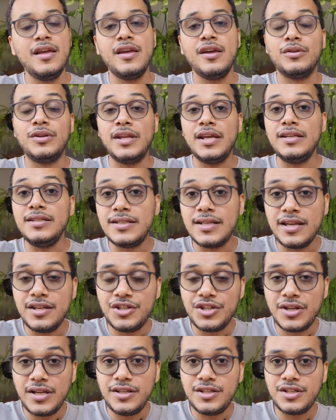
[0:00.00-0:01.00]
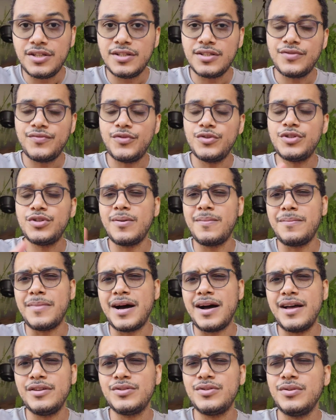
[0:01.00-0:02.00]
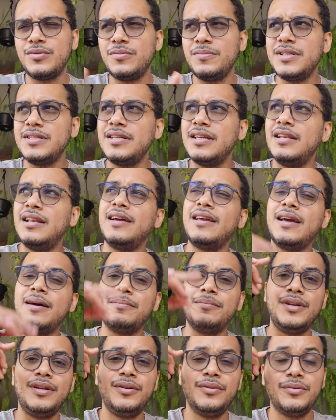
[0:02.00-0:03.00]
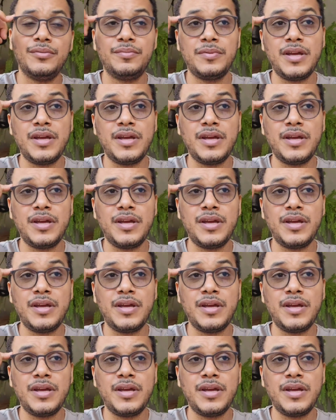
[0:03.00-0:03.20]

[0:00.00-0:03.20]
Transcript: eu nem sei direitinho se foi só maio. se eu comecei lá em abril.